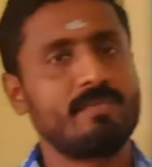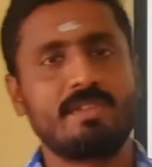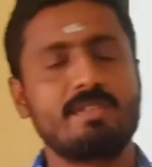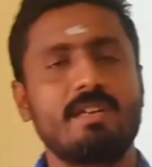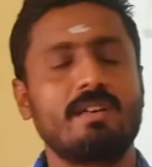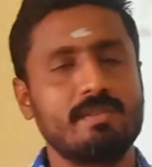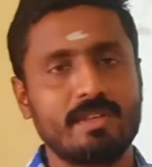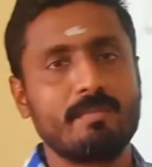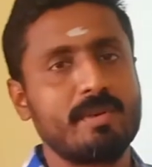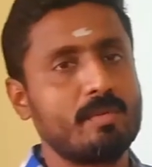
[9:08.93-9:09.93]
சரியா இவங்க
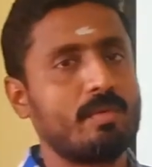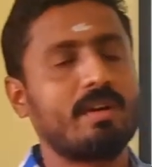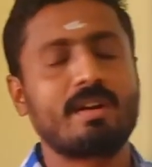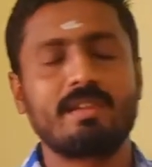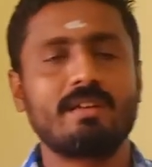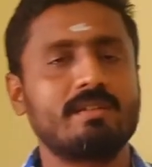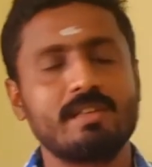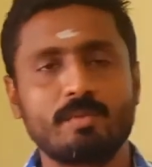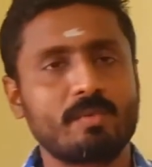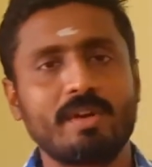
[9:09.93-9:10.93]
எப்படி உருவாக்கினா
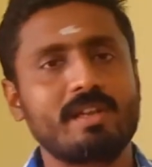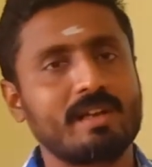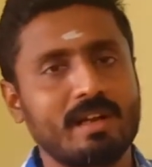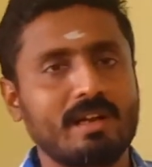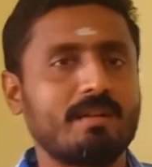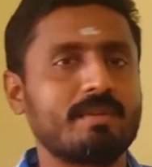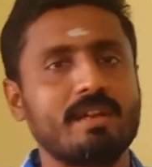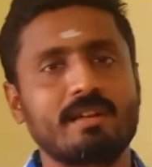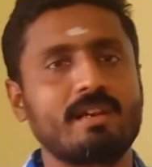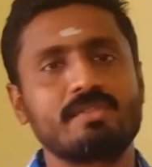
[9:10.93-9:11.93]
உருவாக்கியிருக்காங்க
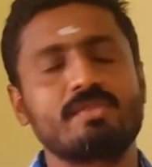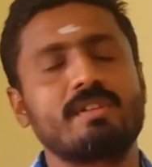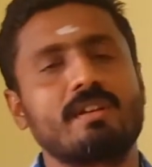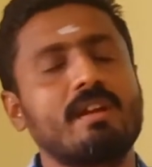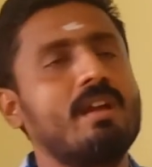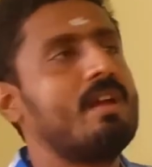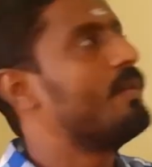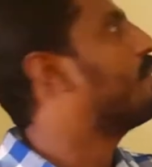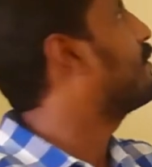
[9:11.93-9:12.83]
அப்படிங்கிறத நான் சொல்லிடுறேன் ஒரு